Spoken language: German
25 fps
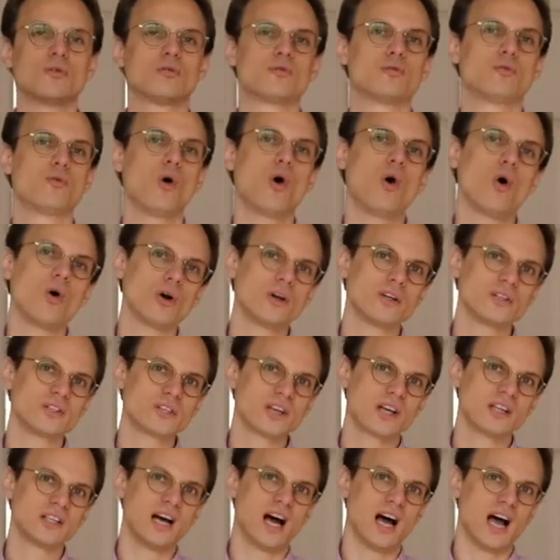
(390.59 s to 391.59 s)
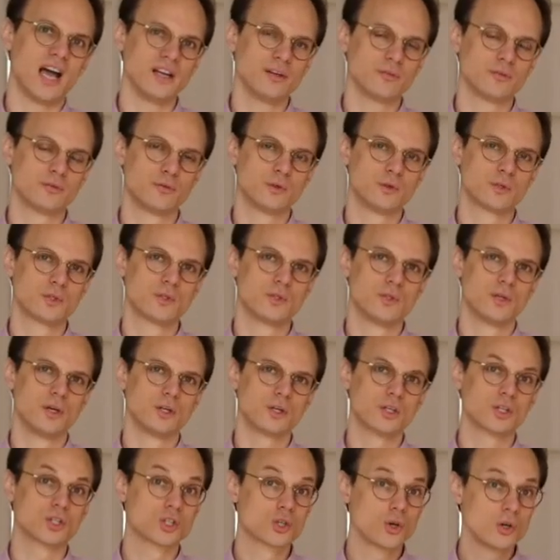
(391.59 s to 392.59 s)
vor äußeren Einflüssen
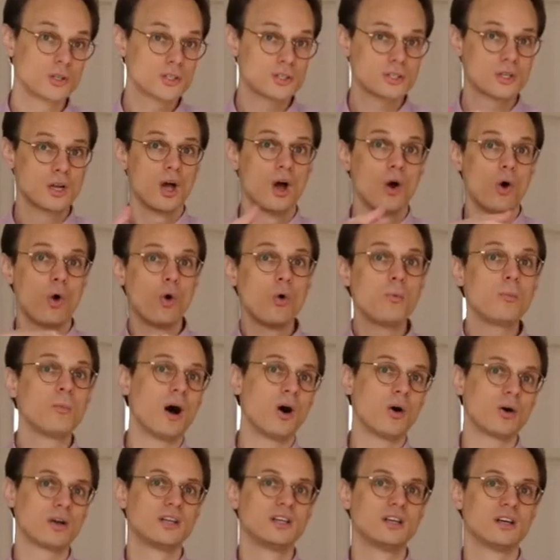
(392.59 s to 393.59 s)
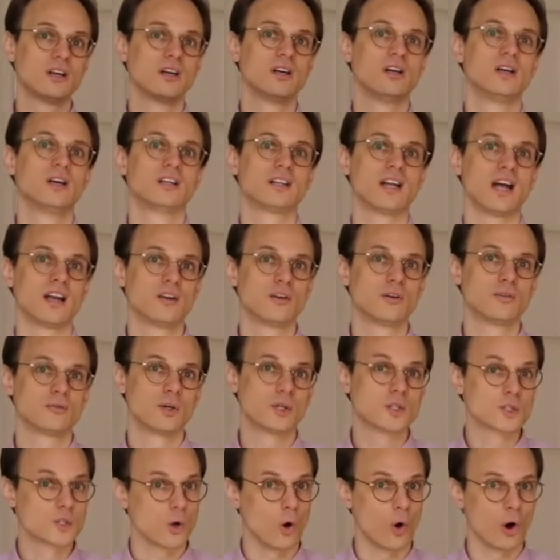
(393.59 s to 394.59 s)
geschützt, um auch hier dann
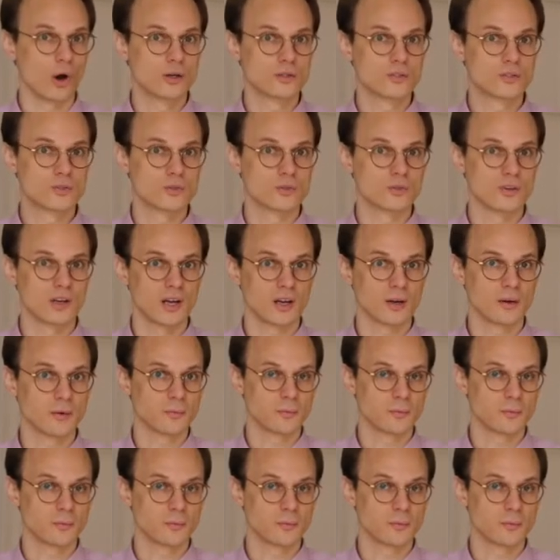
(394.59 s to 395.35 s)
versorgt zu werden.